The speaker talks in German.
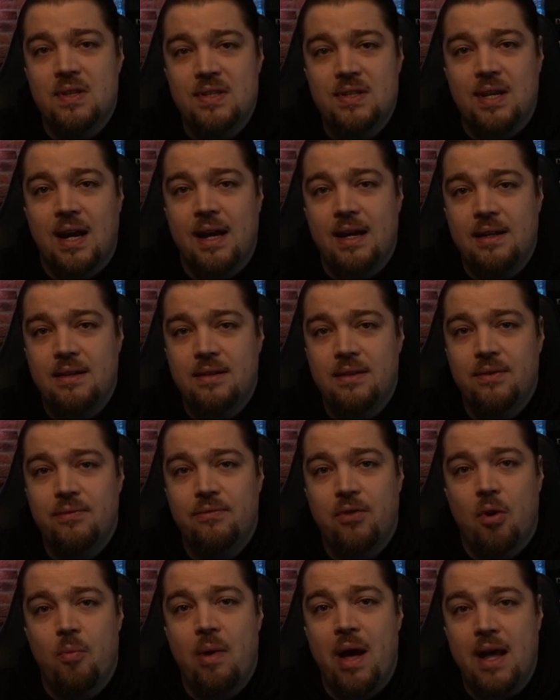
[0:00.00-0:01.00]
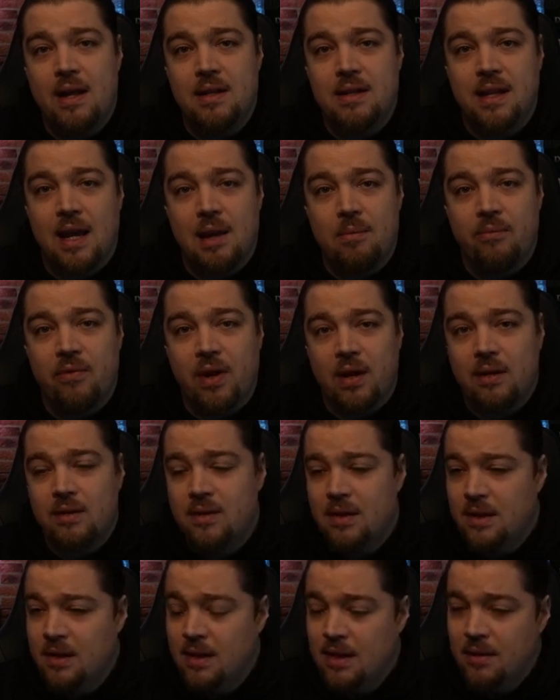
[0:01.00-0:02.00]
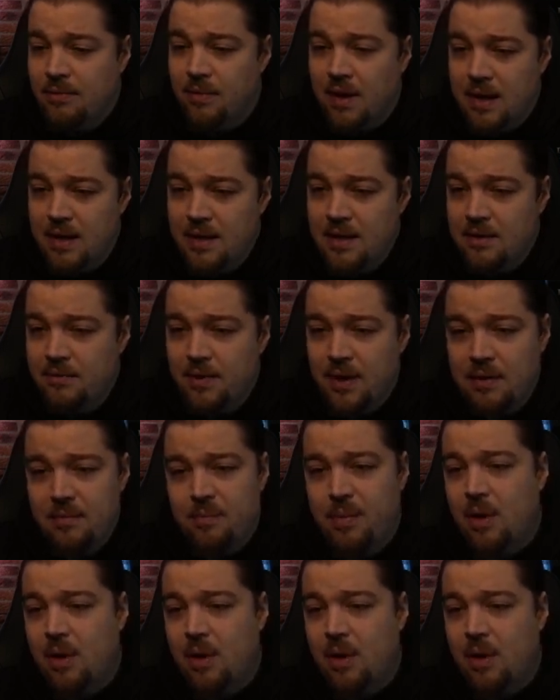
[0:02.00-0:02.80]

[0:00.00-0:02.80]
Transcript: Zeit vom Endgame weg. Weil irgendwann, bei